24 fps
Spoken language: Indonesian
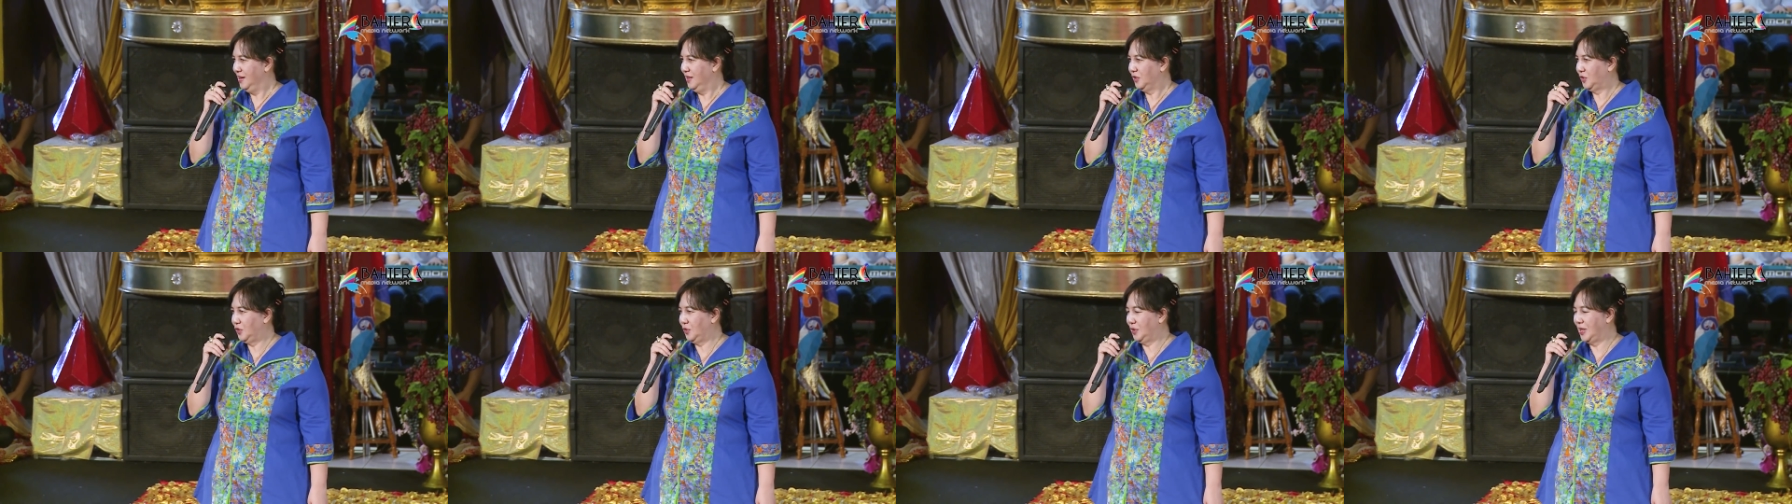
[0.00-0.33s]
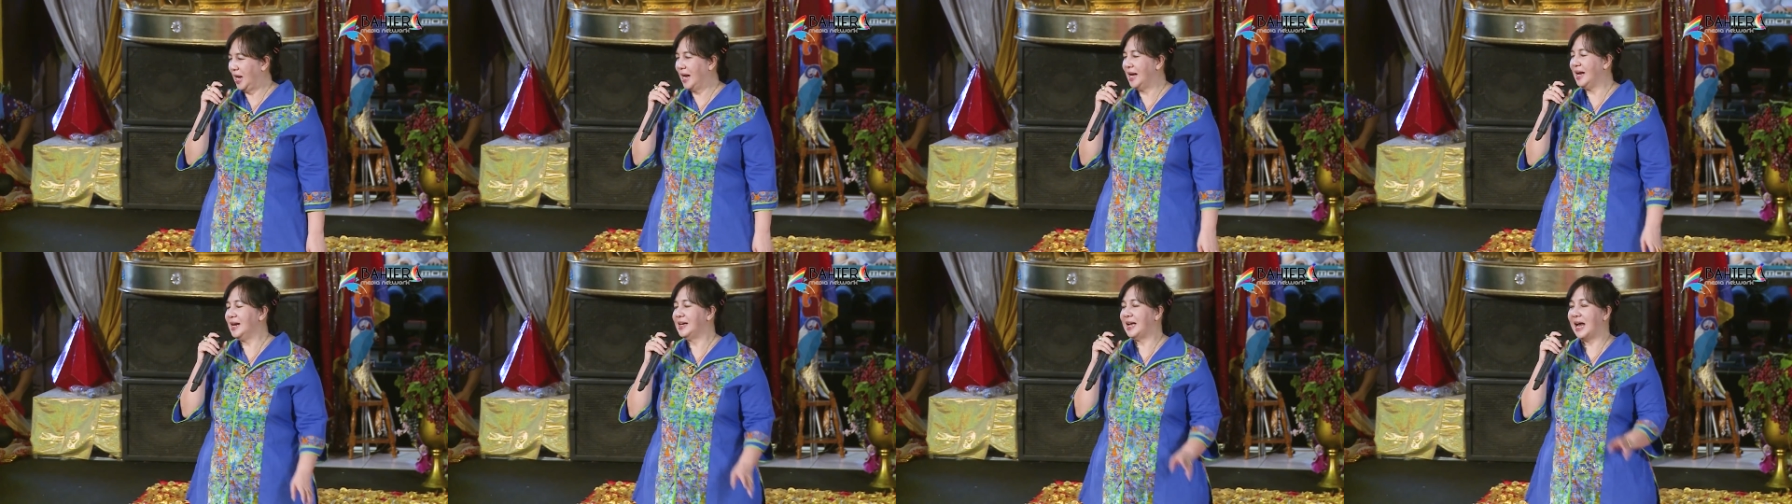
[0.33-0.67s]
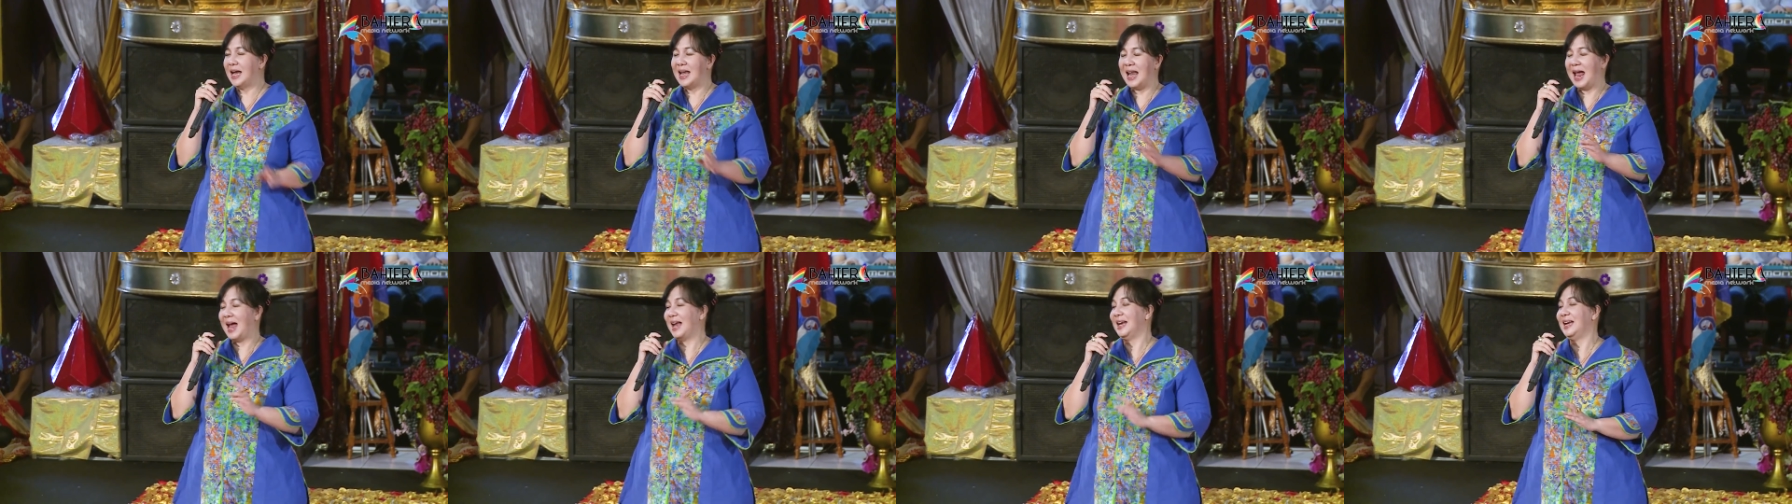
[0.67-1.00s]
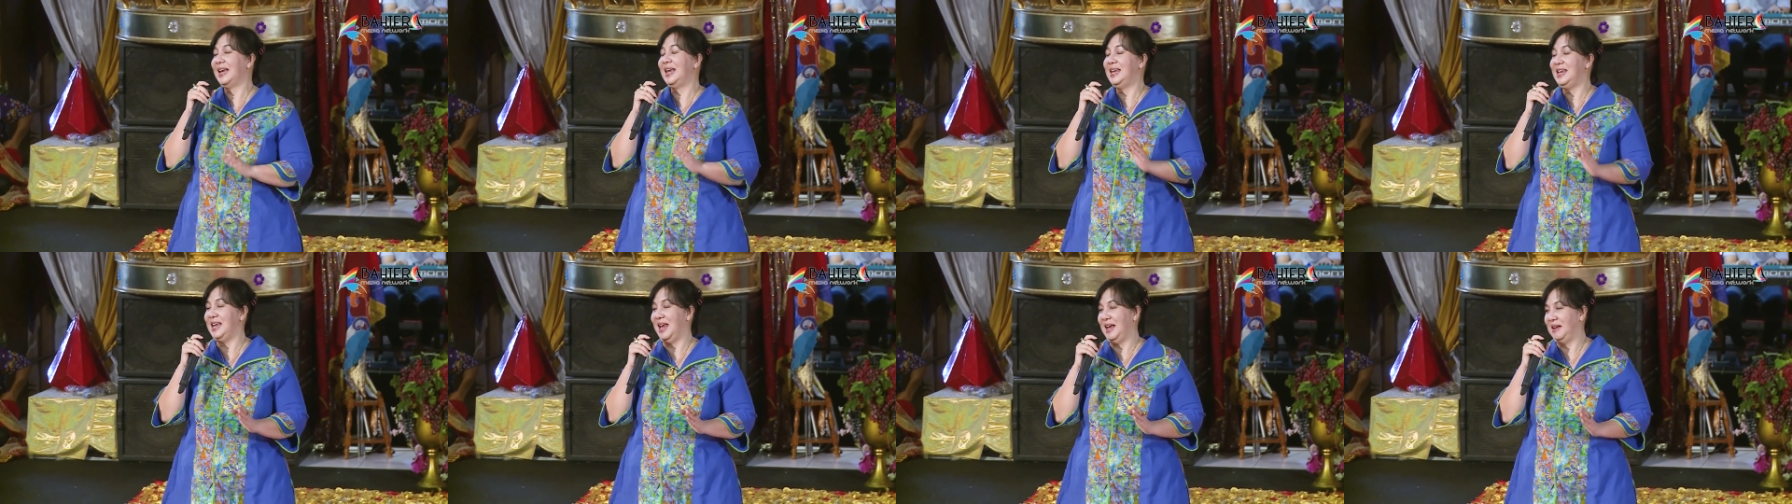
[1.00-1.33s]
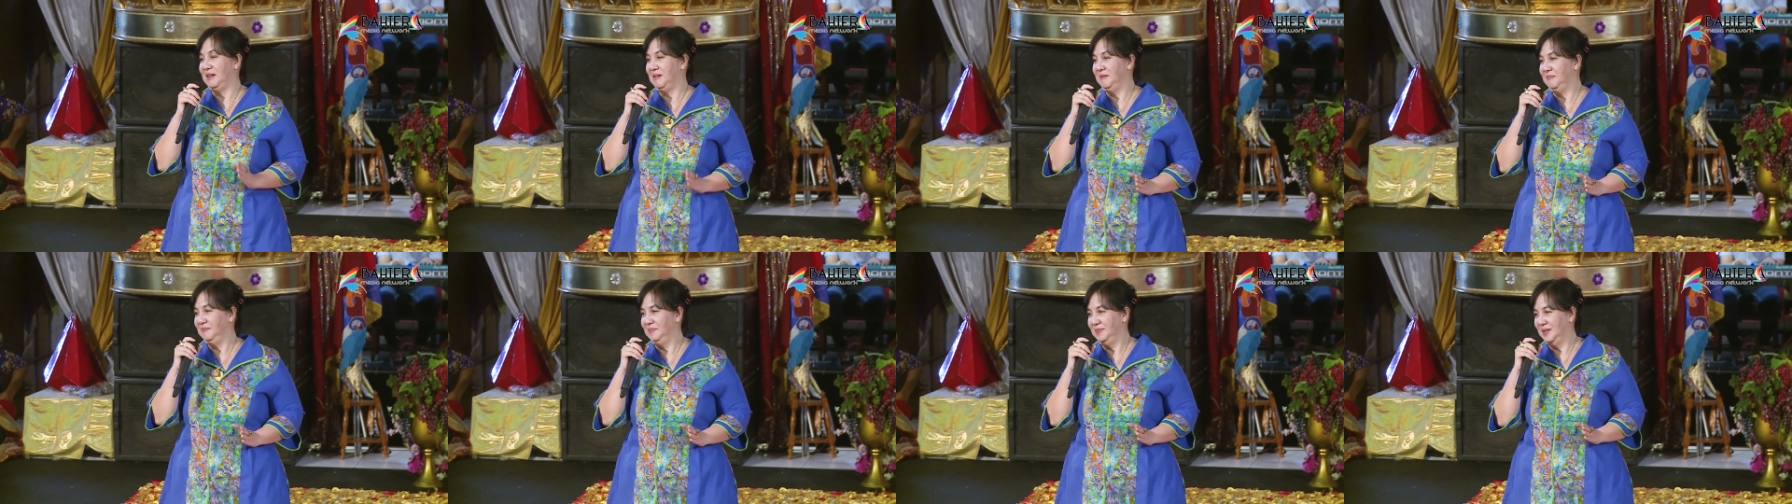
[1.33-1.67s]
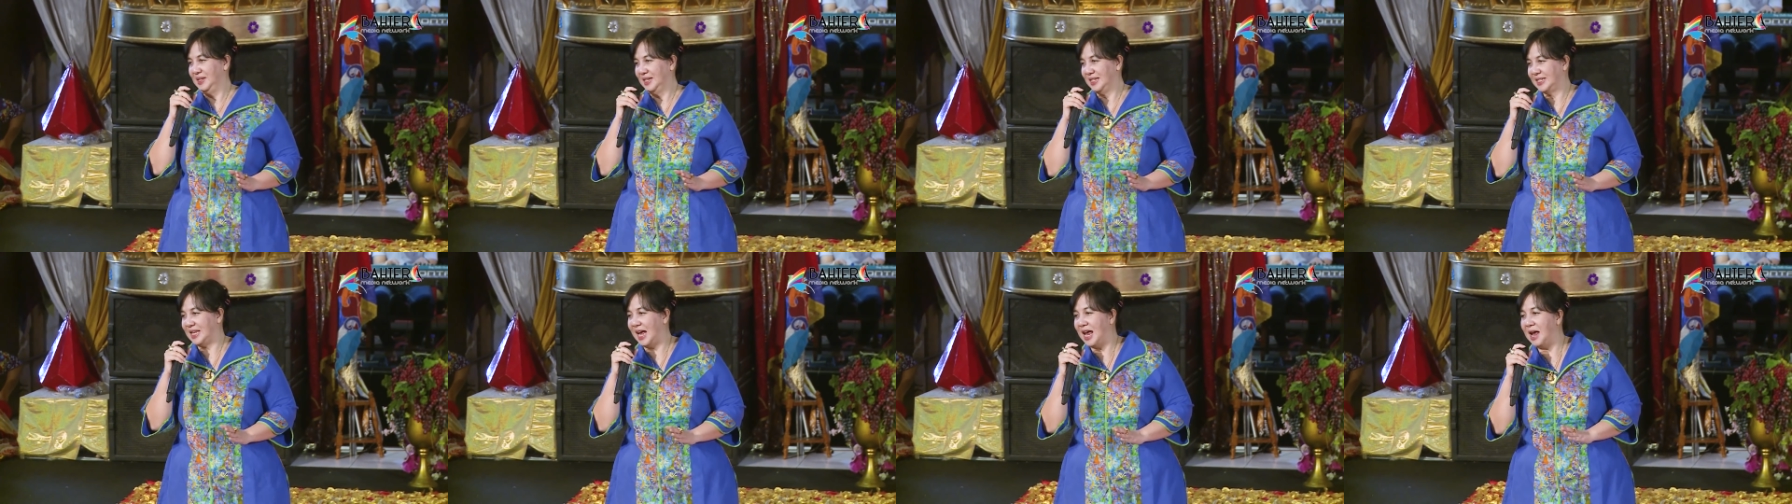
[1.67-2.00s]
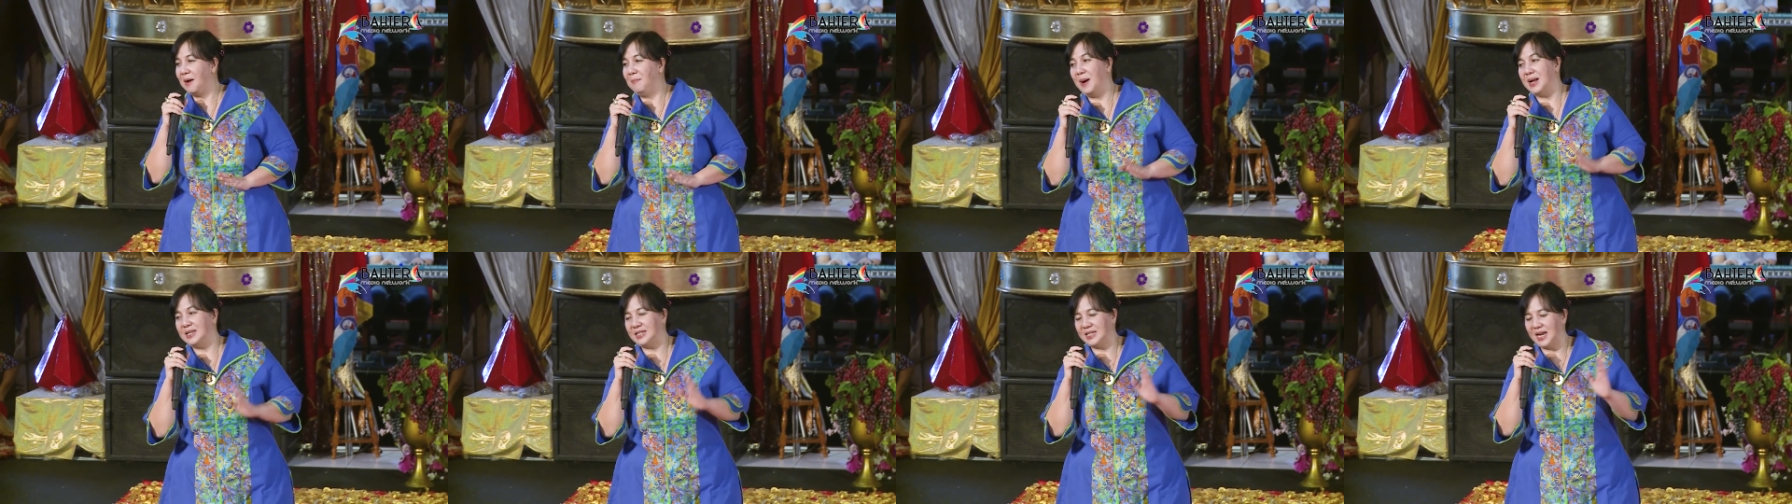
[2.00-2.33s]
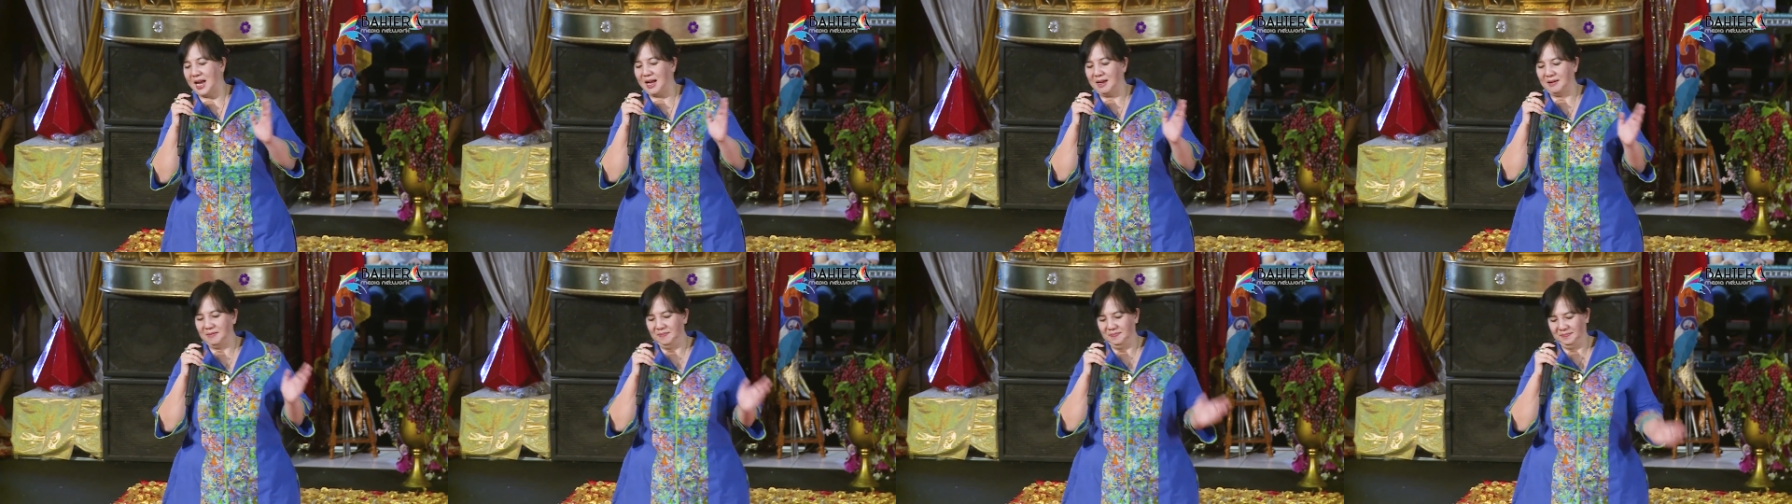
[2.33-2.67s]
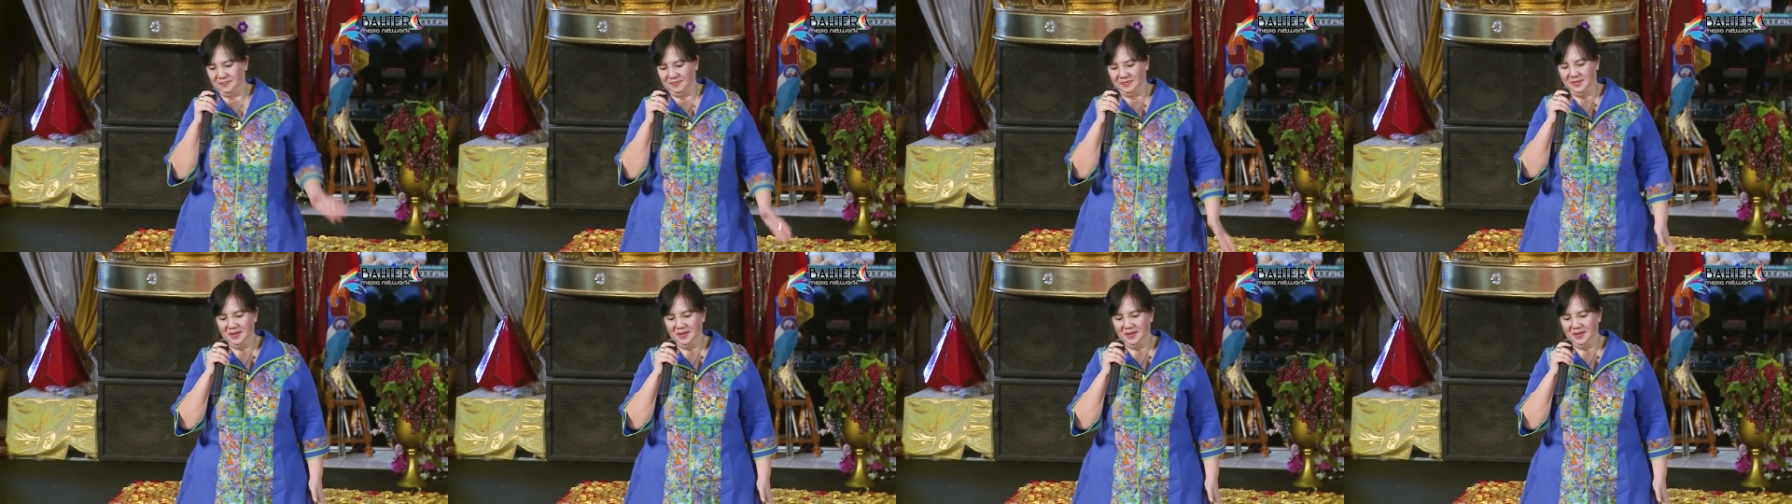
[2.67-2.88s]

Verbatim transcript: Saudara dan anehnya, saya baca